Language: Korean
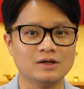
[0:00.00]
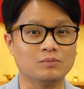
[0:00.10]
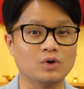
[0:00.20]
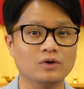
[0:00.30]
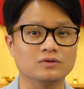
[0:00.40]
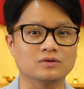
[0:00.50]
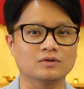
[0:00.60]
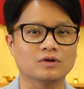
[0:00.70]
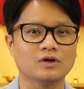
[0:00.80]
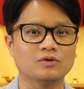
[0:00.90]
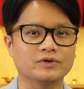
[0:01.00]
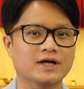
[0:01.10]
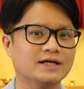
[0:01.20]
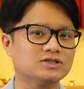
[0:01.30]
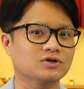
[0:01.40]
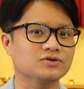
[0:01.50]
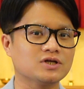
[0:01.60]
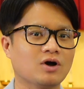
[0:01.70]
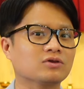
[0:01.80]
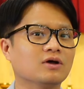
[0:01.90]
물론 우리가 이
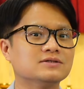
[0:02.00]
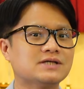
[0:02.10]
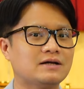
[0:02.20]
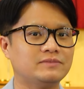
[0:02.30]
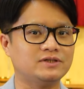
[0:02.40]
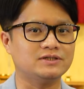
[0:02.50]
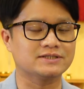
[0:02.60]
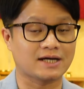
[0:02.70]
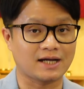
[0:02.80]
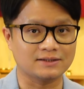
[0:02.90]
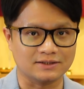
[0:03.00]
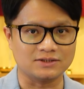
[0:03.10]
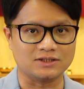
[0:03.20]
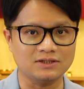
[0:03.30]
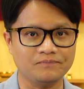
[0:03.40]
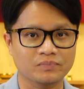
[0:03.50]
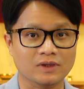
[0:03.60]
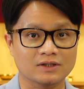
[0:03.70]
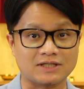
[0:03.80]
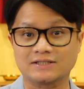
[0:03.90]
청년이 어떤 삶을 살았는지
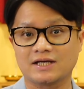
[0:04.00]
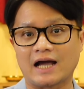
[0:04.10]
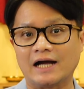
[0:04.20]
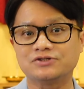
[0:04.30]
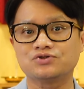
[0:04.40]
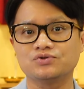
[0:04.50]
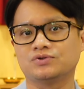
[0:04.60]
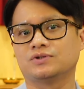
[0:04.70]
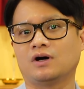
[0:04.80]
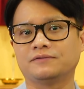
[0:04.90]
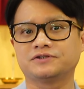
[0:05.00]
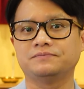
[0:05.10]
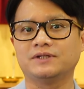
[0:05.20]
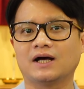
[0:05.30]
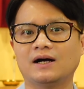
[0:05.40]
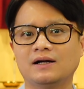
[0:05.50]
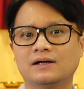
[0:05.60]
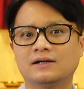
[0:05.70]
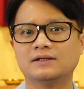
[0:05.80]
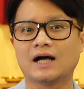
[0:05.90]
자세히 알 수는 없습니다.
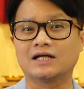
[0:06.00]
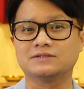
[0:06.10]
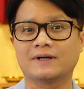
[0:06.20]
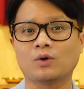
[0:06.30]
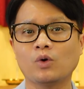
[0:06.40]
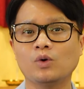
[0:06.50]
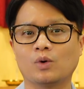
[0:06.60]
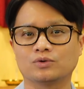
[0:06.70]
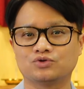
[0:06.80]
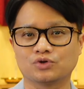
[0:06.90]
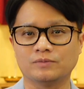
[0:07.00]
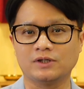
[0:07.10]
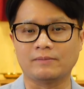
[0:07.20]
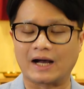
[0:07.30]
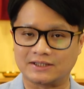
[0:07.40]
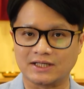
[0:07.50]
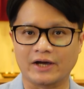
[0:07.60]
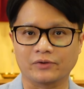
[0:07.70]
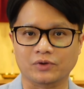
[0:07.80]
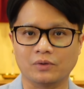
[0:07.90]
하지만 홀로 죽음을
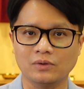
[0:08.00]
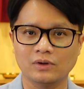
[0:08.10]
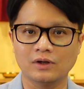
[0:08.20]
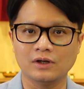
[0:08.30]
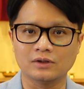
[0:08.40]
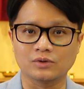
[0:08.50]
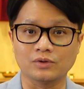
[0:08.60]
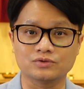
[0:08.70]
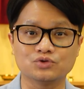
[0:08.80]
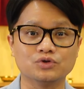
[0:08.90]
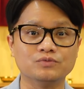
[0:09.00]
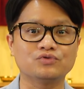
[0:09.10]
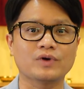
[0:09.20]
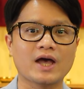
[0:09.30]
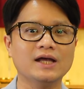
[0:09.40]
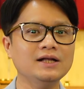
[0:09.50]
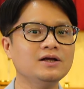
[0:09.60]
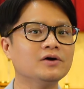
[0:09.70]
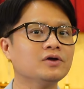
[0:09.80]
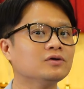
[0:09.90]
맞이하였고 또 죽음 후에
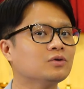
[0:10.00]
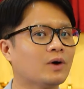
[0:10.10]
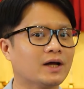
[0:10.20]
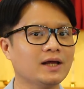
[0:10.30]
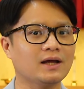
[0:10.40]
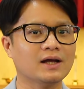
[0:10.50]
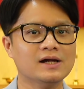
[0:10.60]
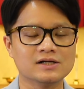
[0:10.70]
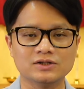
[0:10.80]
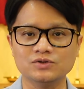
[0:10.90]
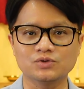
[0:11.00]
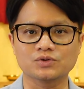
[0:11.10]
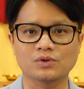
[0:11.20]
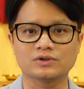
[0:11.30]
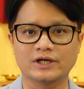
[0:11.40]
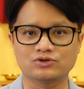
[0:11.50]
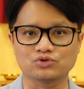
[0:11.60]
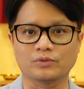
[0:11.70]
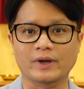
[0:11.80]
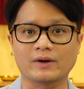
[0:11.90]
1년여 동안에 그 누구도 그의
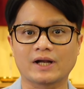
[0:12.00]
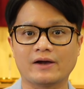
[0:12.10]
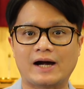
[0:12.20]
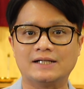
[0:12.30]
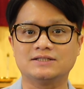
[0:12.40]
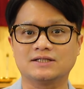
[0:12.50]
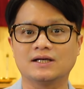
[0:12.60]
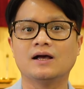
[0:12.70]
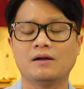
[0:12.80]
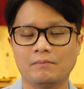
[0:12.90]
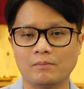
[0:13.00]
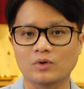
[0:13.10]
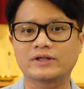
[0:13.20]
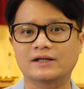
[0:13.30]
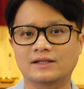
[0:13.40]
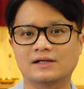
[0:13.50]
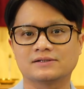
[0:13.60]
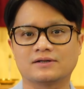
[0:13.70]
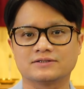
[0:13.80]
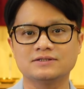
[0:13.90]
죽음에 관하여 알지
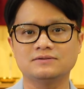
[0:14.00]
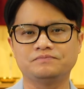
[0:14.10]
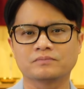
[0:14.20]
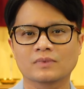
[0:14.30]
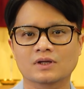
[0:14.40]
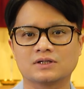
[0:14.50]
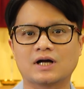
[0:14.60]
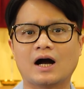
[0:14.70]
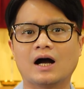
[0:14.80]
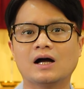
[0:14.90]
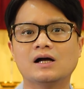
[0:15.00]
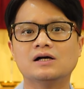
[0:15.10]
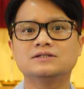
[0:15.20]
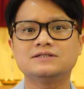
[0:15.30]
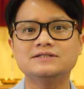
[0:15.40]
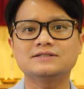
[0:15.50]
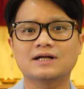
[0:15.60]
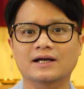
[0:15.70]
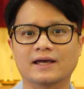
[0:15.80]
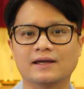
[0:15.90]
못했다는 것은 그가
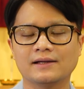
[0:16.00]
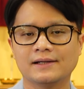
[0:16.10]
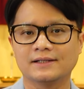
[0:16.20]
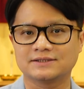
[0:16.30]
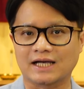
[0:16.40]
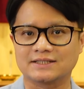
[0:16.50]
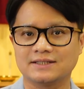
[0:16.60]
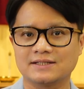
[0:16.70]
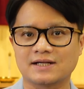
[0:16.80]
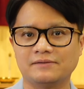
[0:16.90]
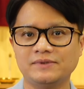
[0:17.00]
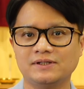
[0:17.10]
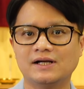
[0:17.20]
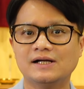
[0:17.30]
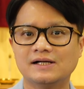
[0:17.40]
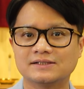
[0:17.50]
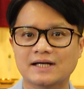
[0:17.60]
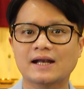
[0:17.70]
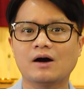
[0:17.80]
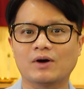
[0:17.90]
쓸쓸하게 자신의 삶을
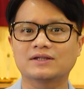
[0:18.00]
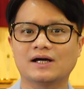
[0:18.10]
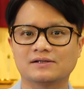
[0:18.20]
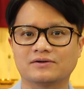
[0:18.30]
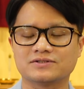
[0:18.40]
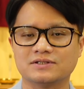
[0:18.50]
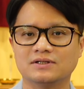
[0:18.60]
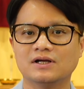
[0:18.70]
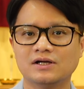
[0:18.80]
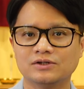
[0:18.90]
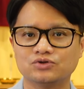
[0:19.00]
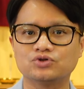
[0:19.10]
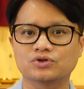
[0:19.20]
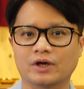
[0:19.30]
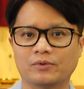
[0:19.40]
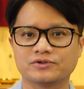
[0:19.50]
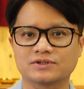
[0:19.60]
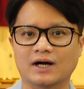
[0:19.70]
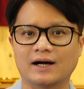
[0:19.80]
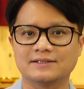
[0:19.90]
살아왔다는 것을 추측해 볼
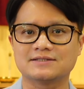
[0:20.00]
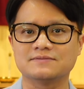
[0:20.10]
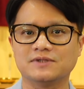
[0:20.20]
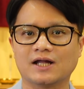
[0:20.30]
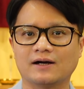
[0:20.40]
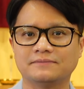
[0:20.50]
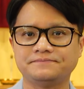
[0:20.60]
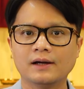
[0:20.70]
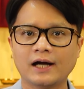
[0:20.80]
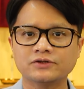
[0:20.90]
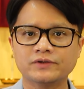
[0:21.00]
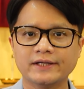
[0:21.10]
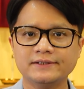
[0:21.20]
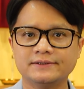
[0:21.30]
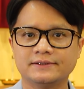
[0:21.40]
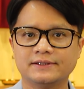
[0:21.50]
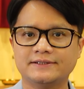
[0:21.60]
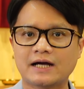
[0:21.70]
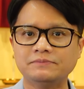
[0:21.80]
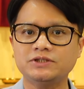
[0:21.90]
수가 있습니다. 한국에는 이
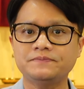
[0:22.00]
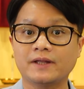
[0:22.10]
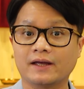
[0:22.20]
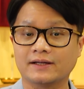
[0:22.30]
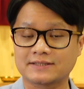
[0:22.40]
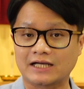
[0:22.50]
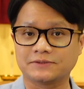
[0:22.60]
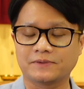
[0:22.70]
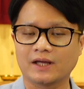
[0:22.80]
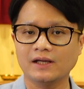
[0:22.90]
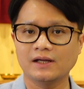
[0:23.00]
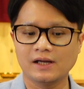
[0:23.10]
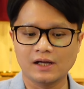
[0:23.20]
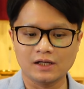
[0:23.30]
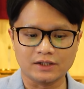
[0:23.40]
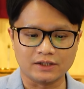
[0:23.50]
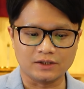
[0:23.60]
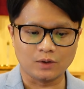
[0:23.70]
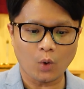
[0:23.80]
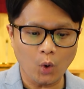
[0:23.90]
30대, 40대,
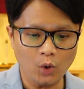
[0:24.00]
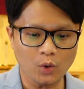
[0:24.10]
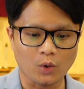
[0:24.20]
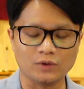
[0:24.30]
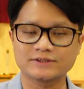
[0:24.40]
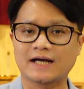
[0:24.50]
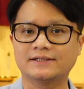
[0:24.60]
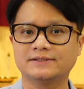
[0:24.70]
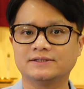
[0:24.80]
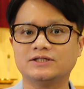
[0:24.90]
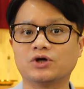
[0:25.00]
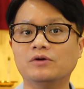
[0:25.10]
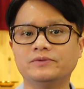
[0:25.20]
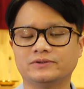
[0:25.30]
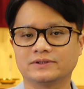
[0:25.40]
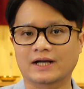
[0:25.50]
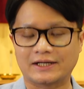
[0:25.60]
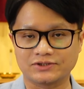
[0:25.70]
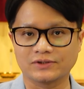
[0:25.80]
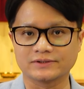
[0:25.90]
이 홀로 사는 이 젊은
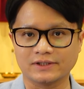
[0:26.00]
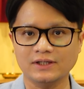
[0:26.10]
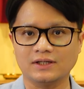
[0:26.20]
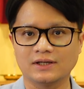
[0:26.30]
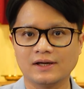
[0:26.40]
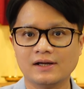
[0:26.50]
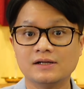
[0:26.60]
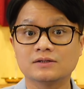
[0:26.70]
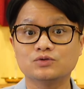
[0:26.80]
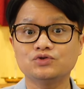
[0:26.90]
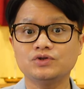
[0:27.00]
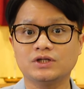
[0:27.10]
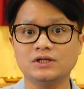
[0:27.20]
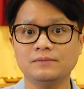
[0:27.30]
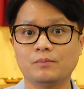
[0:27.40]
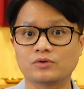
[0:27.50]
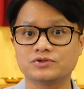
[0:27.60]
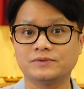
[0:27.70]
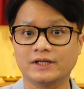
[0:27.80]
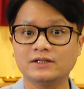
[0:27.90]
가정들이 꾸준히
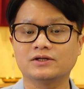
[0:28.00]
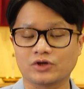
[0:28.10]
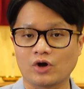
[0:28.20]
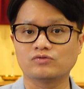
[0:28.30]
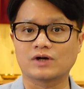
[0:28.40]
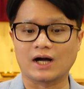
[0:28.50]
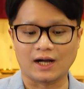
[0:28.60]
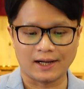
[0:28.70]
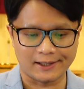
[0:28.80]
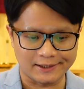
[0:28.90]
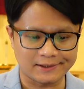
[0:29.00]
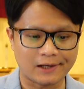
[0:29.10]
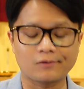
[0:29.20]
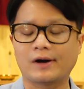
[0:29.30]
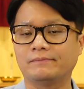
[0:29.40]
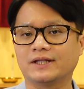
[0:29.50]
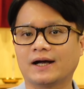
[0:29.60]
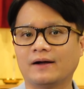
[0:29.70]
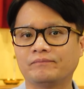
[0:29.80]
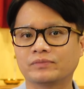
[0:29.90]
목숨을 잃는 경우가 있다고
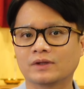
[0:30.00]
합니다.